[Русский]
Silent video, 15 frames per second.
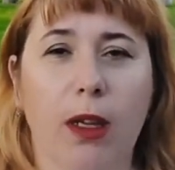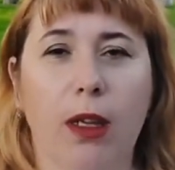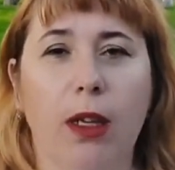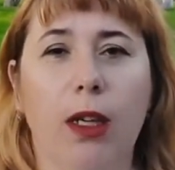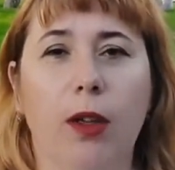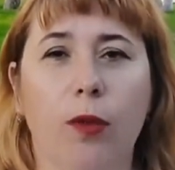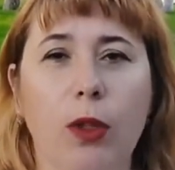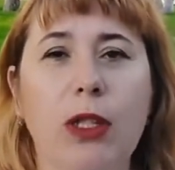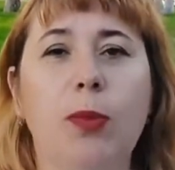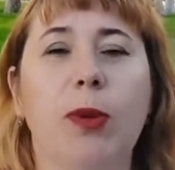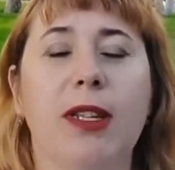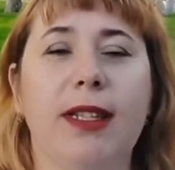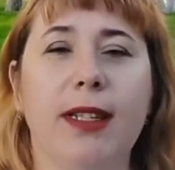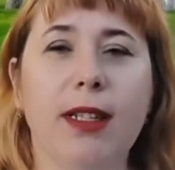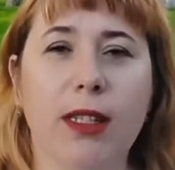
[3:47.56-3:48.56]
И вот
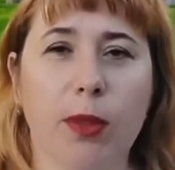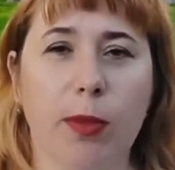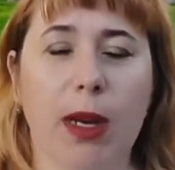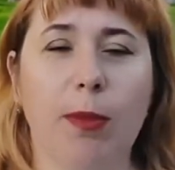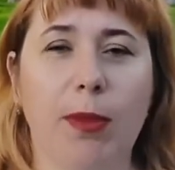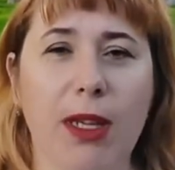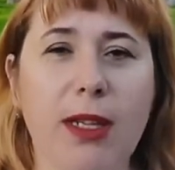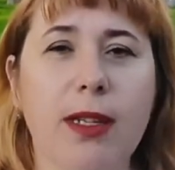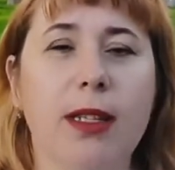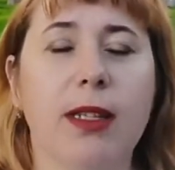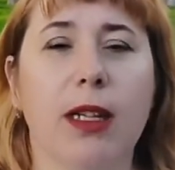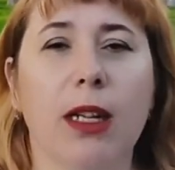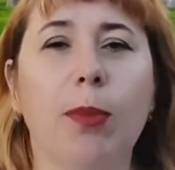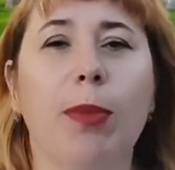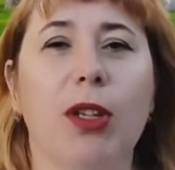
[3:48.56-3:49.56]
теперь с сентября
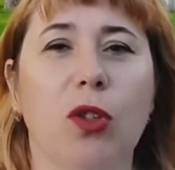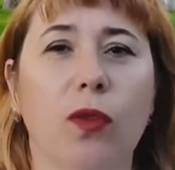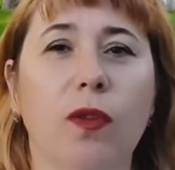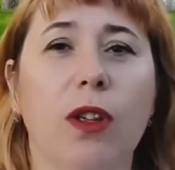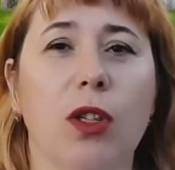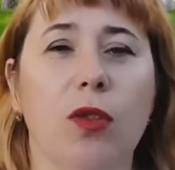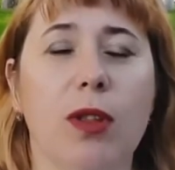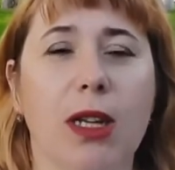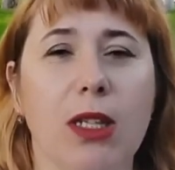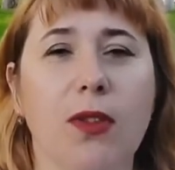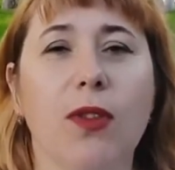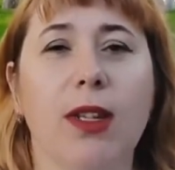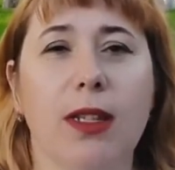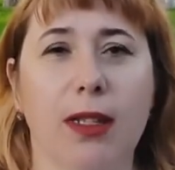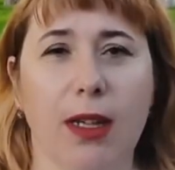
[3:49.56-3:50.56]
месяца она пойдет в
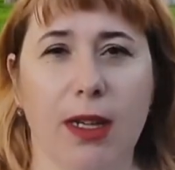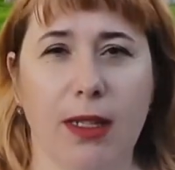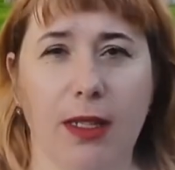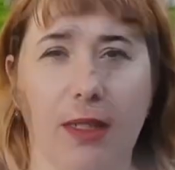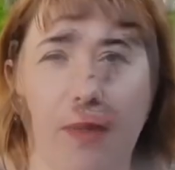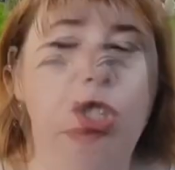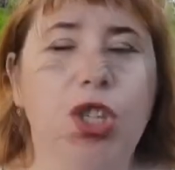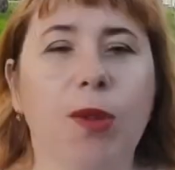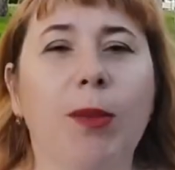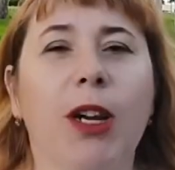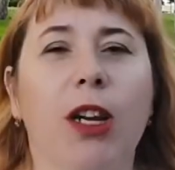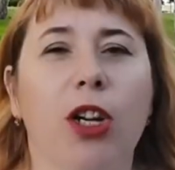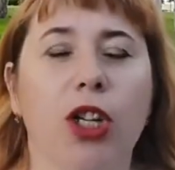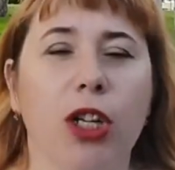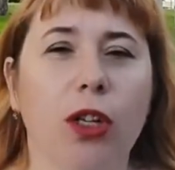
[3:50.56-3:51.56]
государственный садик. Чем
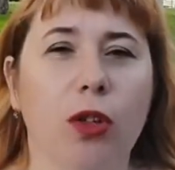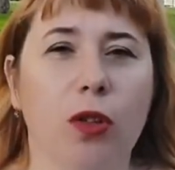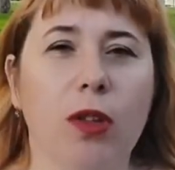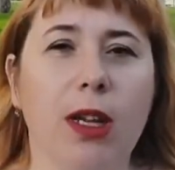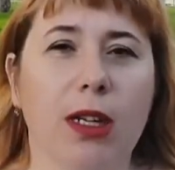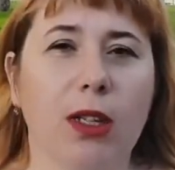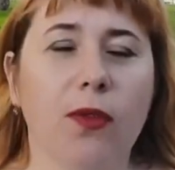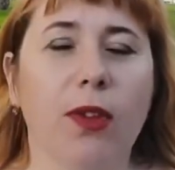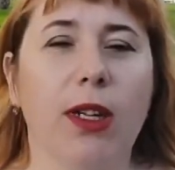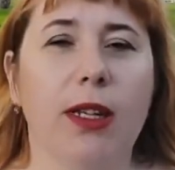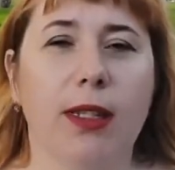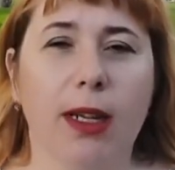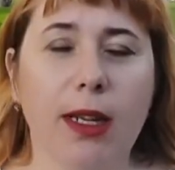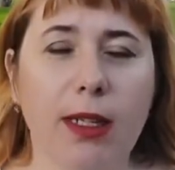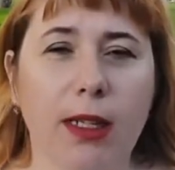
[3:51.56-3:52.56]
хороши государственные
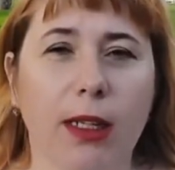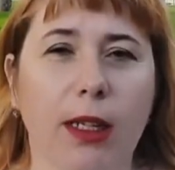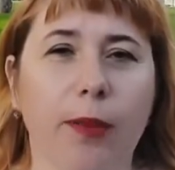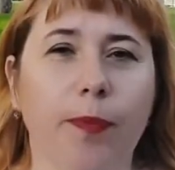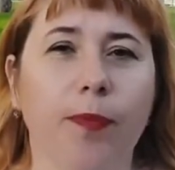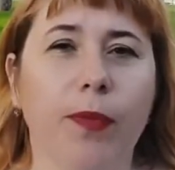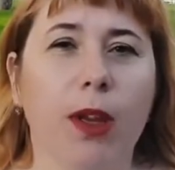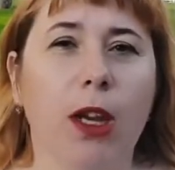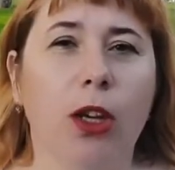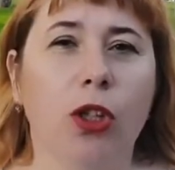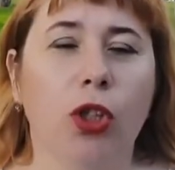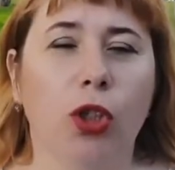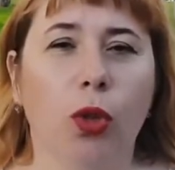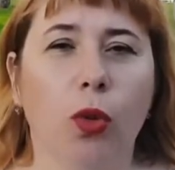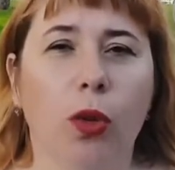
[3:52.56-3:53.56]
садики?
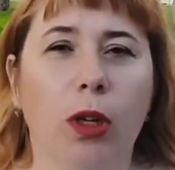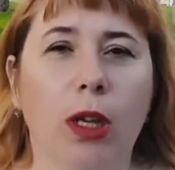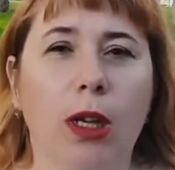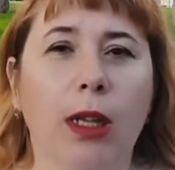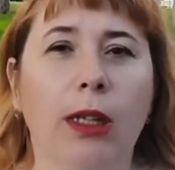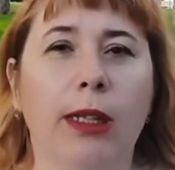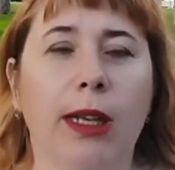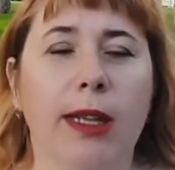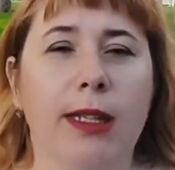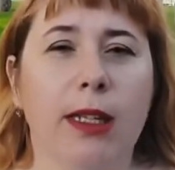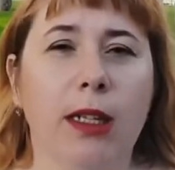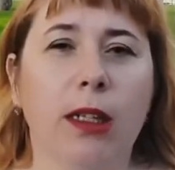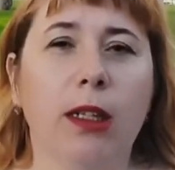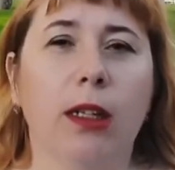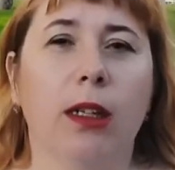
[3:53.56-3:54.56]
что для
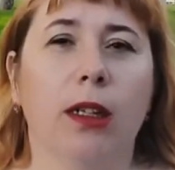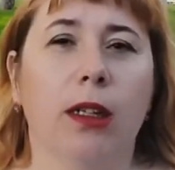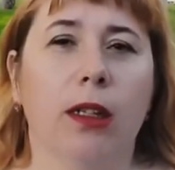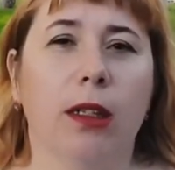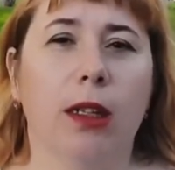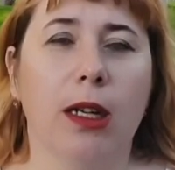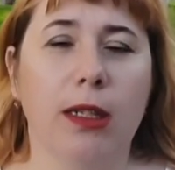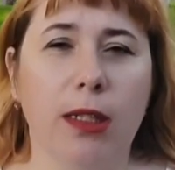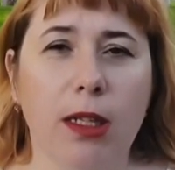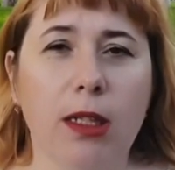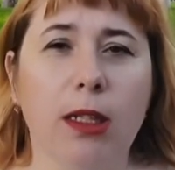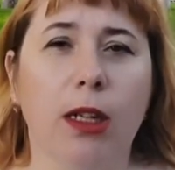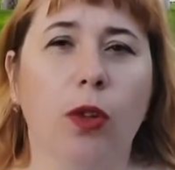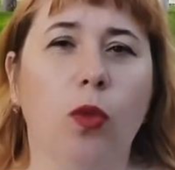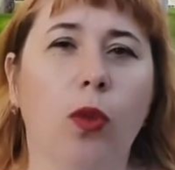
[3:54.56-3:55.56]
тех э,
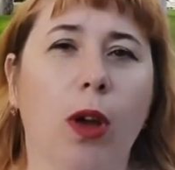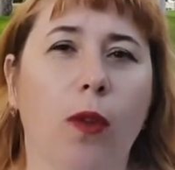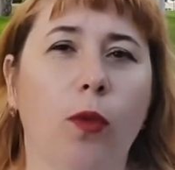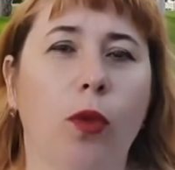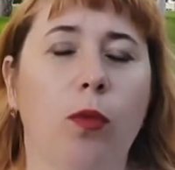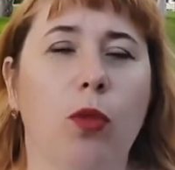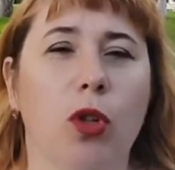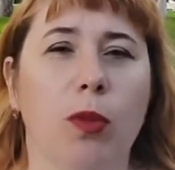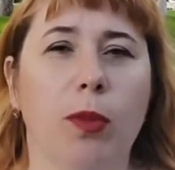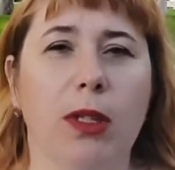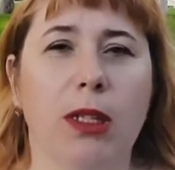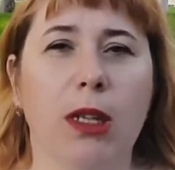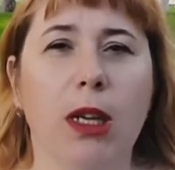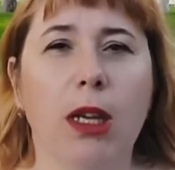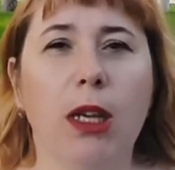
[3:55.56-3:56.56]
родителей, у кого, может быть,
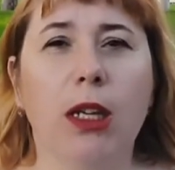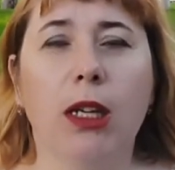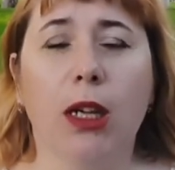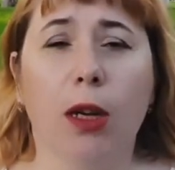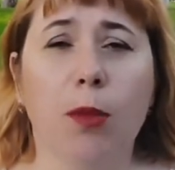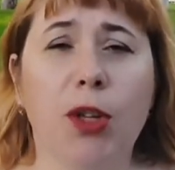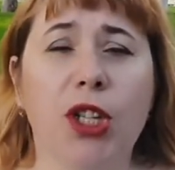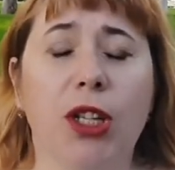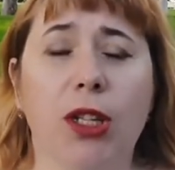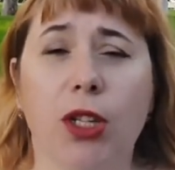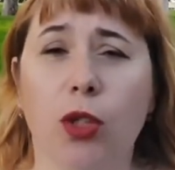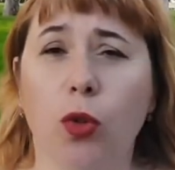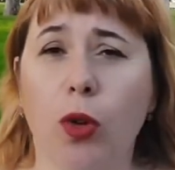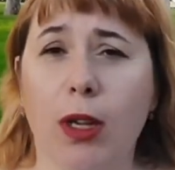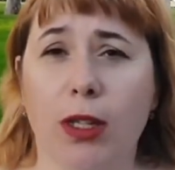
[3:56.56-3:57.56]
экономическая
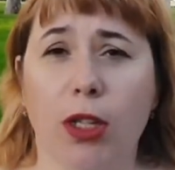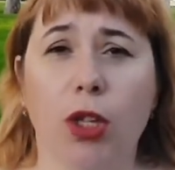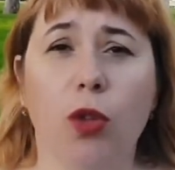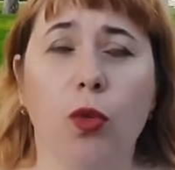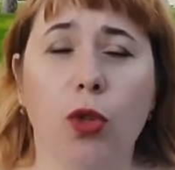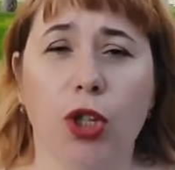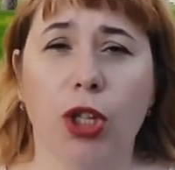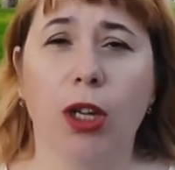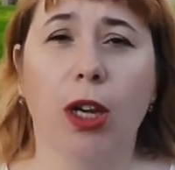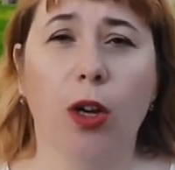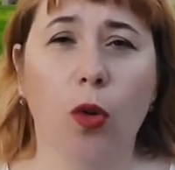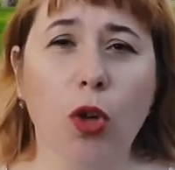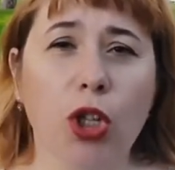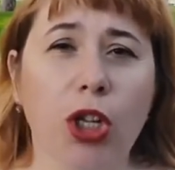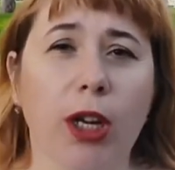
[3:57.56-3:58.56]
ситуация не очень
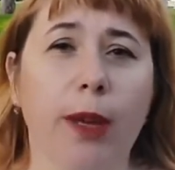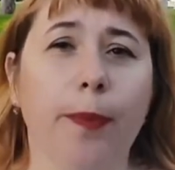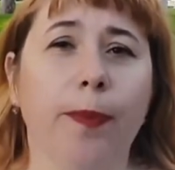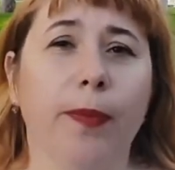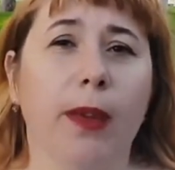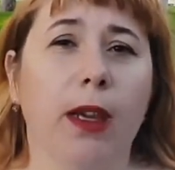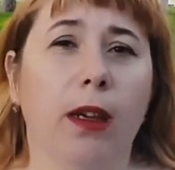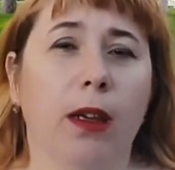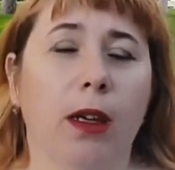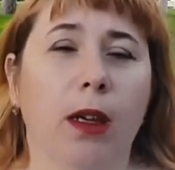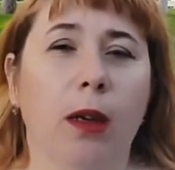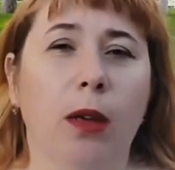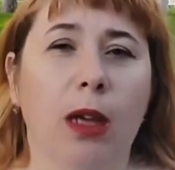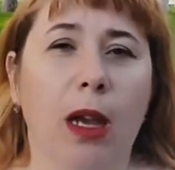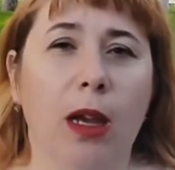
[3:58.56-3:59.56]
хорошая,
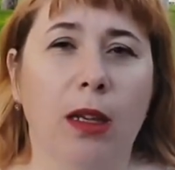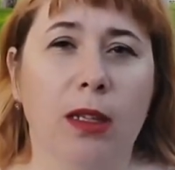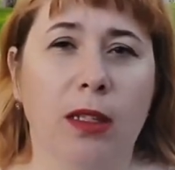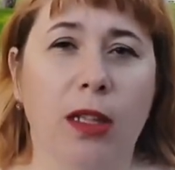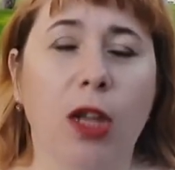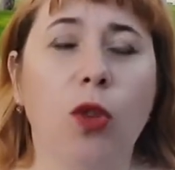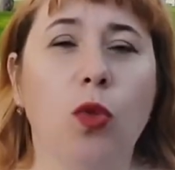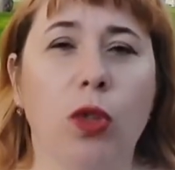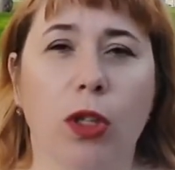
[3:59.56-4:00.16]
сдаются